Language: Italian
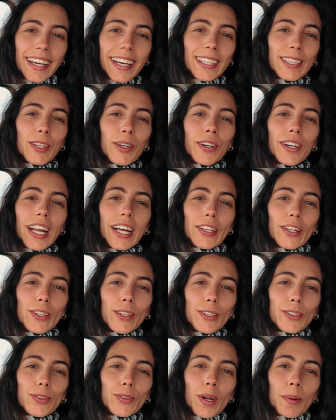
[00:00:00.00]
È tornato il
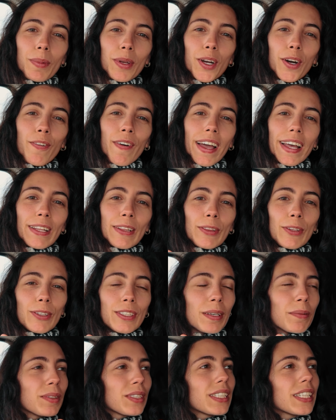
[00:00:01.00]
nostro amico Vento.
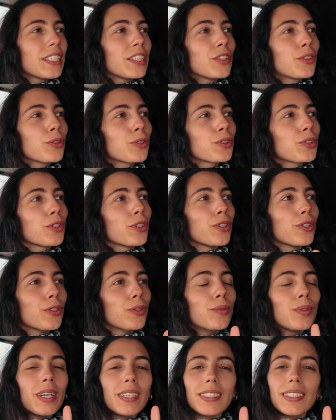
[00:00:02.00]
Siamo stati
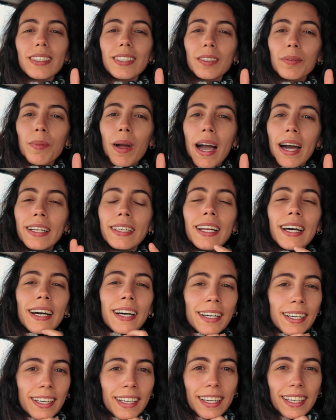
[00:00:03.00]
giusto una
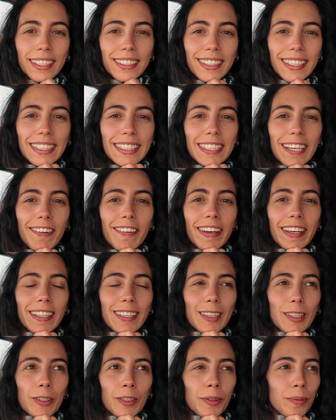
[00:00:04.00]
settimana senza
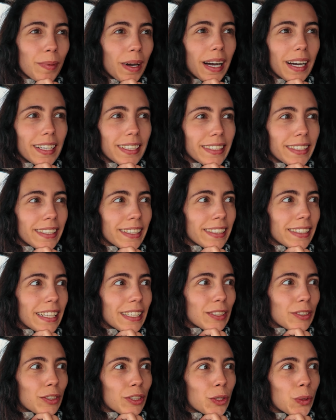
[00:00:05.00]
vento, ma eh,
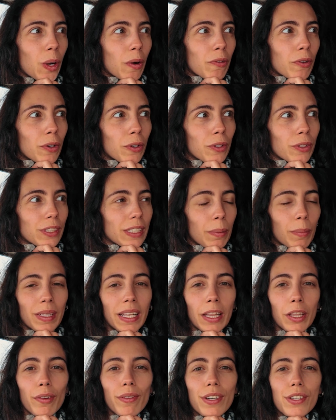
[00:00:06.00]
adesso di nuovo stiamo
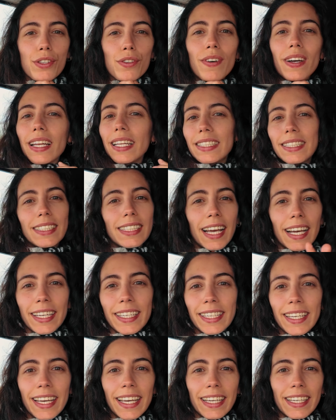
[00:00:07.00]
andando verso Valencia
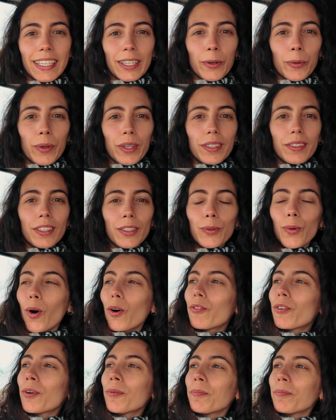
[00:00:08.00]
e è qui di
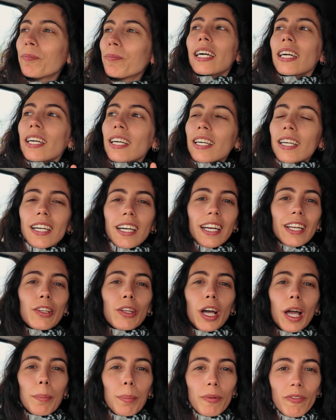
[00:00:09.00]
nuovo.
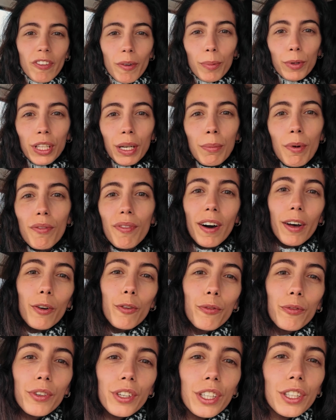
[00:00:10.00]
Credo che vi potremo fare
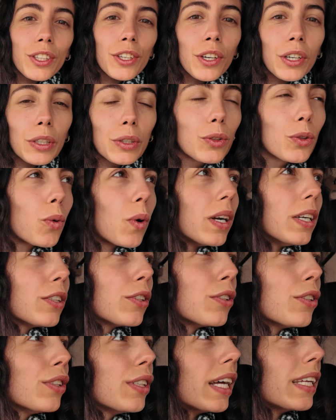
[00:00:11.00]
un video su quali
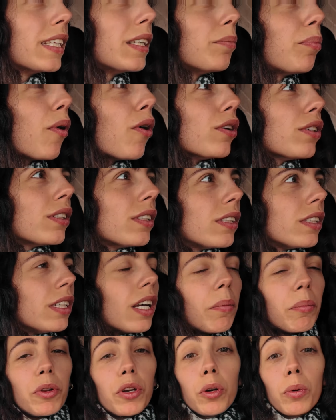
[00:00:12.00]
sono stati i
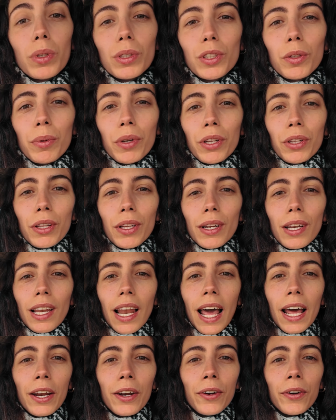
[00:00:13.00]
posti, almeno in questo periodo
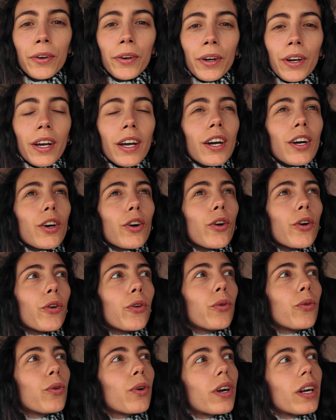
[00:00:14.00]
dell'anno,
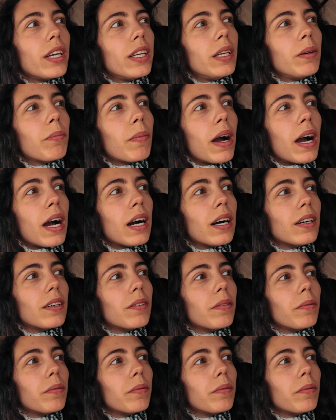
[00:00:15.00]
con un clima